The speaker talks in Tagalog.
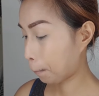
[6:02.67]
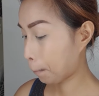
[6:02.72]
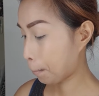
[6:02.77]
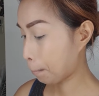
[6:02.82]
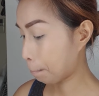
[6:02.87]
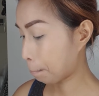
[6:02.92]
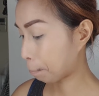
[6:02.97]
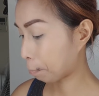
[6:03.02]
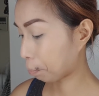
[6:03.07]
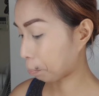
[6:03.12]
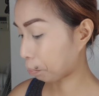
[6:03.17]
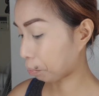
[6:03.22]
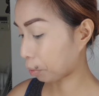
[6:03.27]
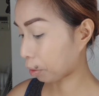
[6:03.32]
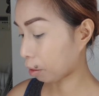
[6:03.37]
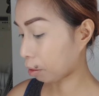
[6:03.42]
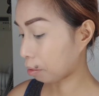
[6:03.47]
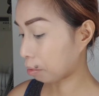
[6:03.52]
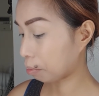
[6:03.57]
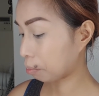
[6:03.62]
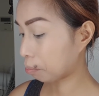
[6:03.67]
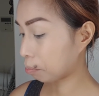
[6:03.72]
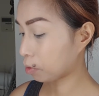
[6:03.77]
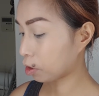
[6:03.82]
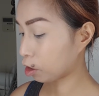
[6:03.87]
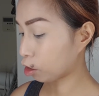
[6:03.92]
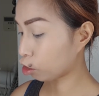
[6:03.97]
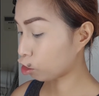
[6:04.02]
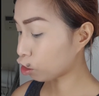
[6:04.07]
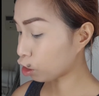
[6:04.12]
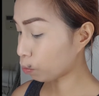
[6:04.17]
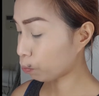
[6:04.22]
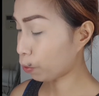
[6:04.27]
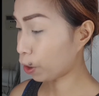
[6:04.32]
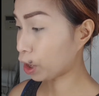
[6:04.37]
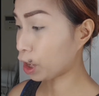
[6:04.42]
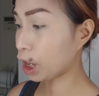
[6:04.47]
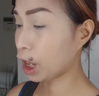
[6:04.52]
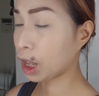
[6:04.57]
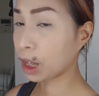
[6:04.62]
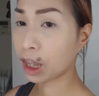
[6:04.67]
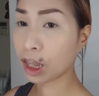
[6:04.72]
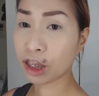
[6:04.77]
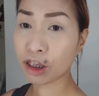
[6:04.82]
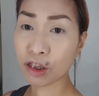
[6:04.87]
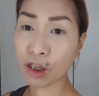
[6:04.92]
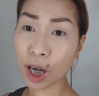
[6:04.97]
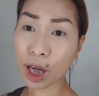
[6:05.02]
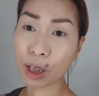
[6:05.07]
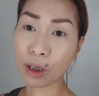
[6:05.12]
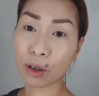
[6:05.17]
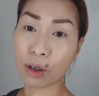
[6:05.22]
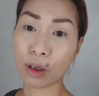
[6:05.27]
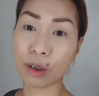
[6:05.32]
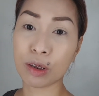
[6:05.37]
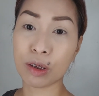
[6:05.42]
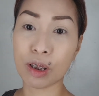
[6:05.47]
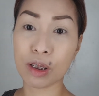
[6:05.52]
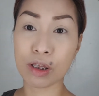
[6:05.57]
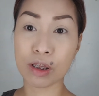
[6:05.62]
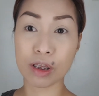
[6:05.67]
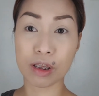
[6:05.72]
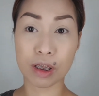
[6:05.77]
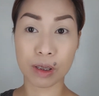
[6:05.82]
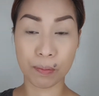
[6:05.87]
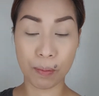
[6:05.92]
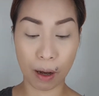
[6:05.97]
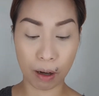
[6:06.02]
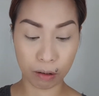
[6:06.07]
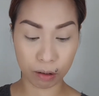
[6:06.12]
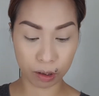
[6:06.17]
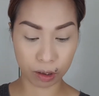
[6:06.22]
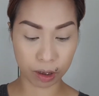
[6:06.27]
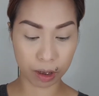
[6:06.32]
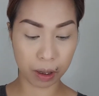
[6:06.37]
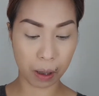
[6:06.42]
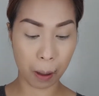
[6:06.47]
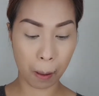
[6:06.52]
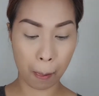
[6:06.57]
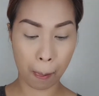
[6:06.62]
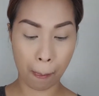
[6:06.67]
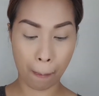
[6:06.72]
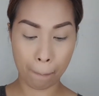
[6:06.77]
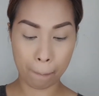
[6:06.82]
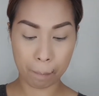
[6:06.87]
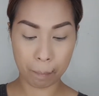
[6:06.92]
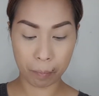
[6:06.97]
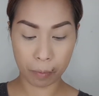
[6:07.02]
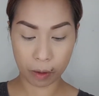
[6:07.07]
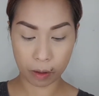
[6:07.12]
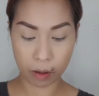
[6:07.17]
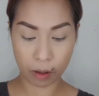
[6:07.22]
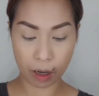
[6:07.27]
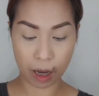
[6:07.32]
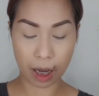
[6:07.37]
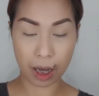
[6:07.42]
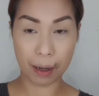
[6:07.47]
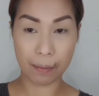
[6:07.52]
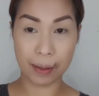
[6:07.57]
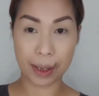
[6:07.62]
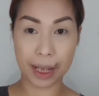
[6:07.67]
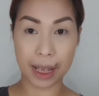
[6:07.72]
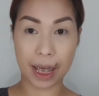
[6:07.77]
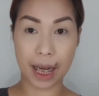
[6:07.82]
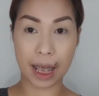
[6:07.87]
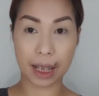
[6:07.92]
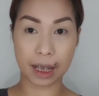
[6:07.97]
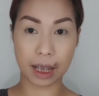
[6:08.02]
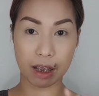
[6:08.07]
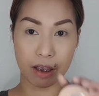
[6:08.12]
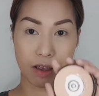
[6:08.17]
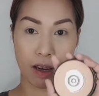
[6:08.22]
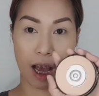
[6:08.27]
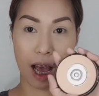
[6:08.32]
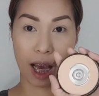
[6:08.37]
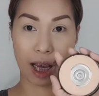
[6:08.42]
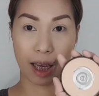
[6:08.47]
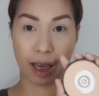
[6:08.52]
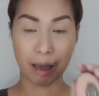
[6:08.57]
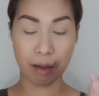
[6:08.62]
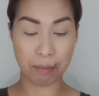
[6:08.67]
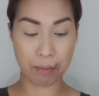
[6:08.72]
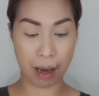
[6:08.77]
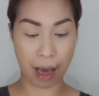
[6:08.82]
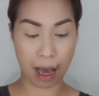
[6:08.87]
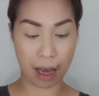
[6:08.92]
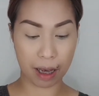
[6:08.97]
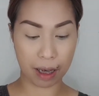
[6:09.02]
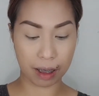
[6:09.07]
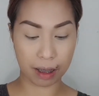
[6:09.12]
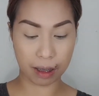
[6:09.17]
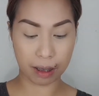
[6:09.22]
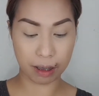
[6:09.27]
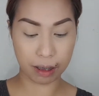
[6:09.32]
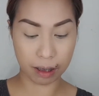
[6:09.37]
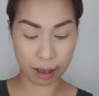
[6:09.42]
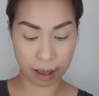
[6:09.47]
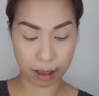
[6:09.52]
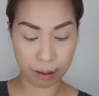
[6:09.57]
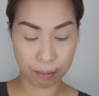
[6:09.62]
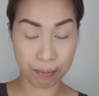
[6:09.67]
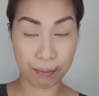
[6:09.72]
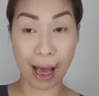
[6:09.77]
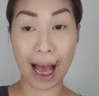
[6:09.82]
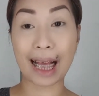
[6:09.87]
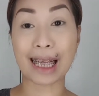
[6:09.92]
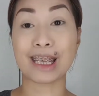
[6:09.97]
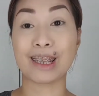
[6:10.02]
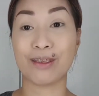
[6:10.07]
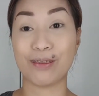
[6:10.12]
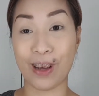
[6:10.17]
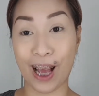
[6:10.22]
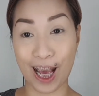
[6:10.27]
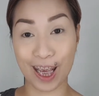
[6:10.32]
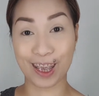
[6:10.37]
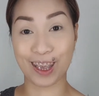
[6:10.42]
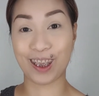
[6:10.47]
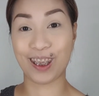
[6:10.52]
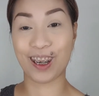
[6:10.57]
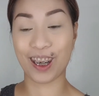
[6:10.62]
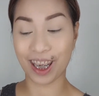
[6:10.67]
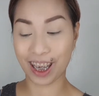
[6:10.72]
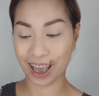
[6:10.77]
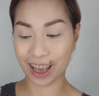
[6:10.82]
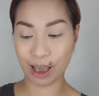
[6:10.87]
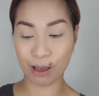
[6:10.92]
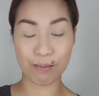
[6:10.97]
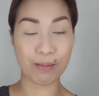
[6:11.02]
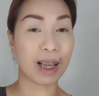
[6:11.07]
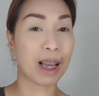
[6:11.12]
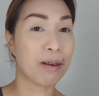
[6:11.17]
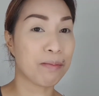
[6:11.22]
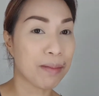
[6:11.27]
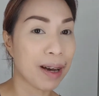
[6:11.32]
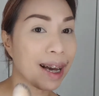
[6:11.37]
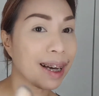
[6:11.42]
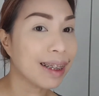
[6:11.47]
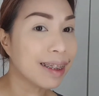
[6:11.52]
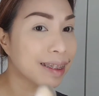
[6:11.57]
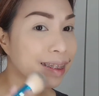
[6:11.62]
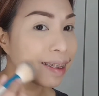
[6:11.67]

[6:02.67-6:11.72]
um, siguro pwede na din yung ano, Johnson's powder. So, gagamitin natin yung aking MAC. Max Factor, hindi pala MAC.